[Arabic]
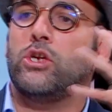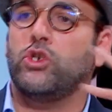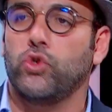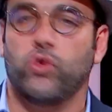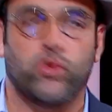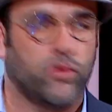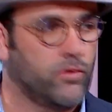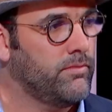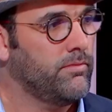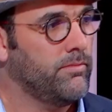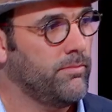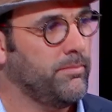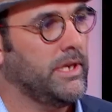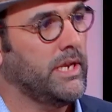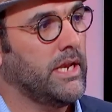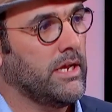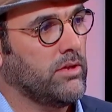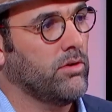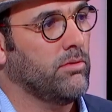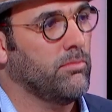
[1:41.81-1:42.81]
جو
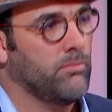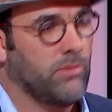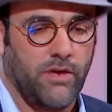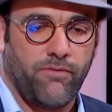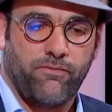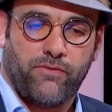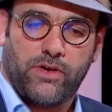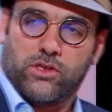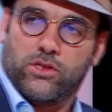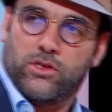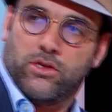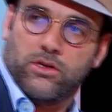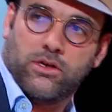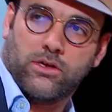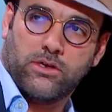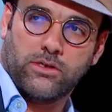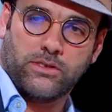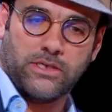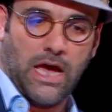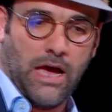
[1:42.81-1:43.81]
بيناتهم كيفاش
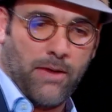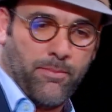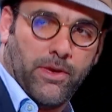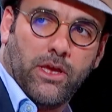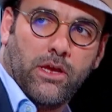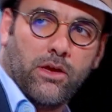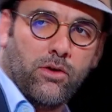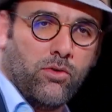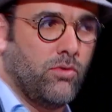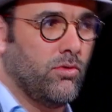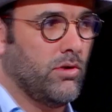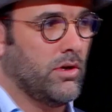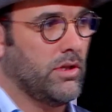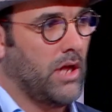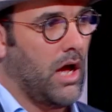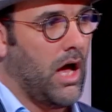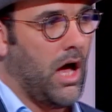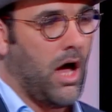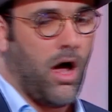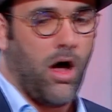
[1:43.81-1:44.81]
صاحبي
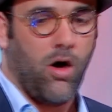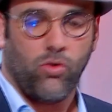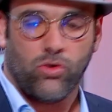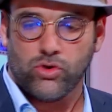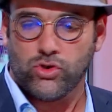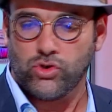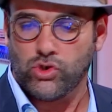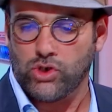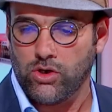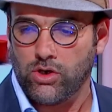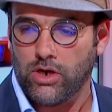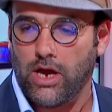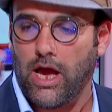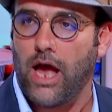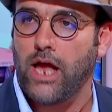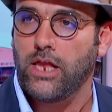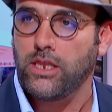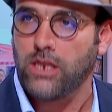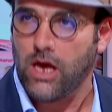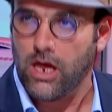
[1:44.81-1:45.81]
وكذا وكش
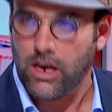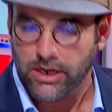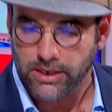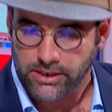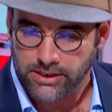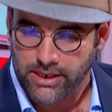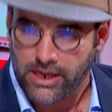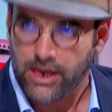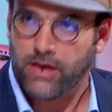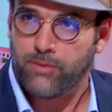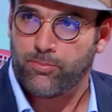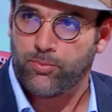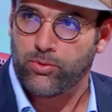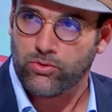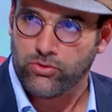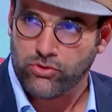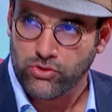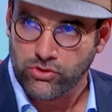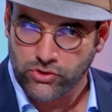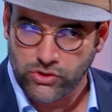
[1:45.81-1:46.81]
هذا راني داير
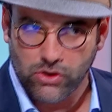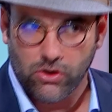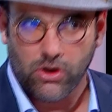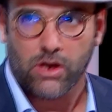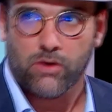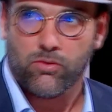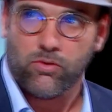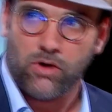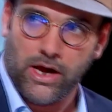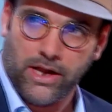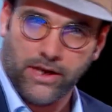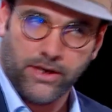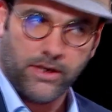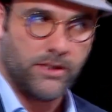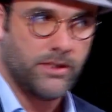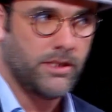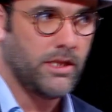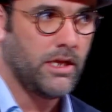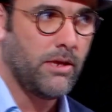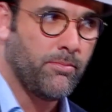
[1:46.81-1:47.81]
برودكسيون ارواح
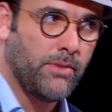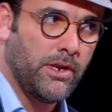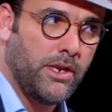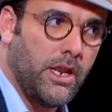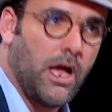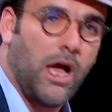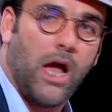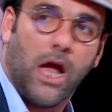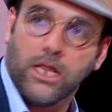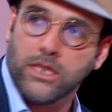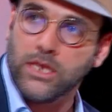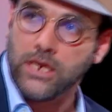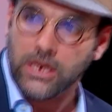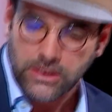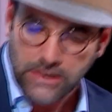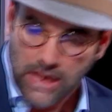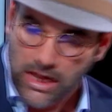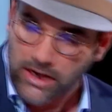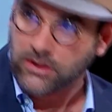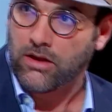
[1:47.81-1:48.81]
ندي منا هذه
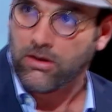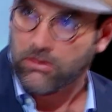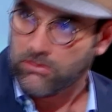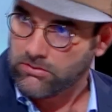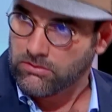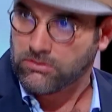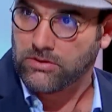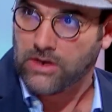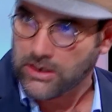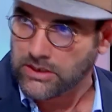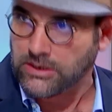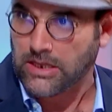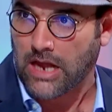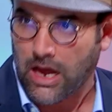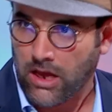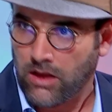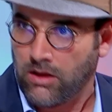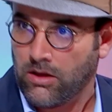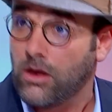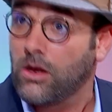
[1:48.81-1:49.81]
طارطه
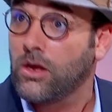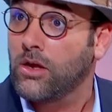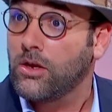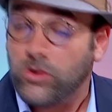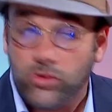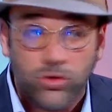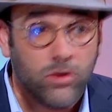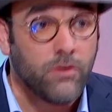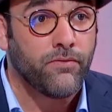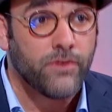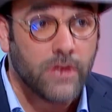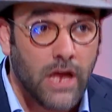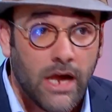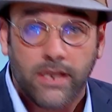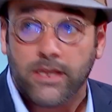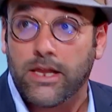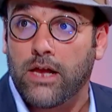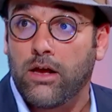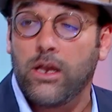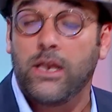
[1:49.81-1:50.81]
شوف
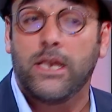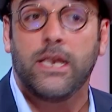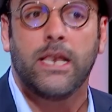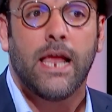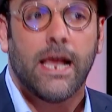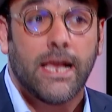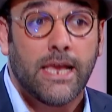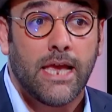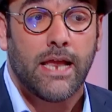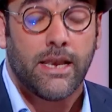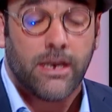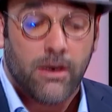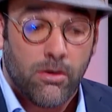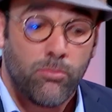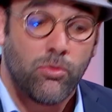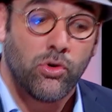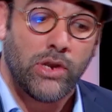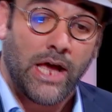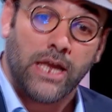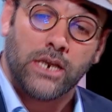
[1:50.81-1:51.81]
طارطه الا كان
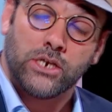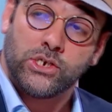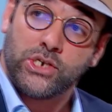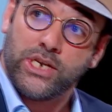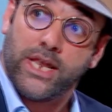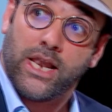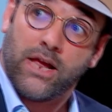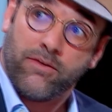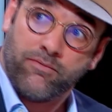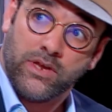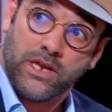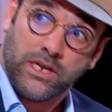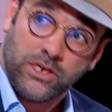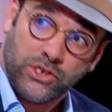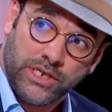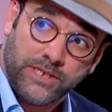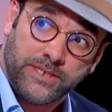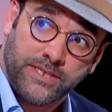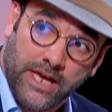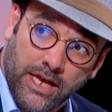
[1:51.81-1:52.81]
المنعرج اللي راه فيه
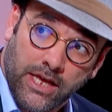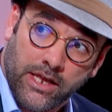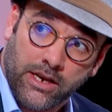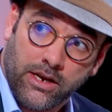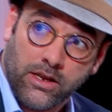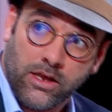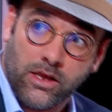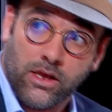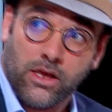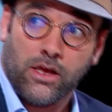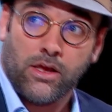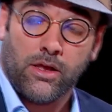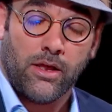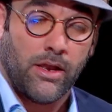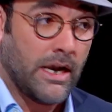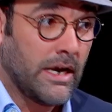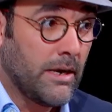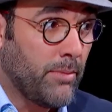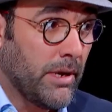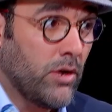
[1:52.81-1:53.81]
الجزائر
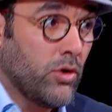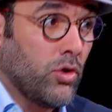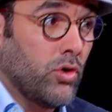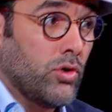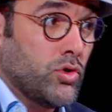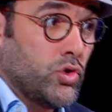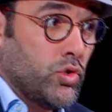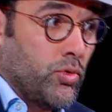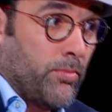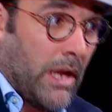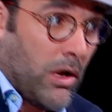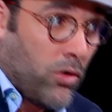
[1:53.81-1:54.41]
رانا باين نخرجوا من لا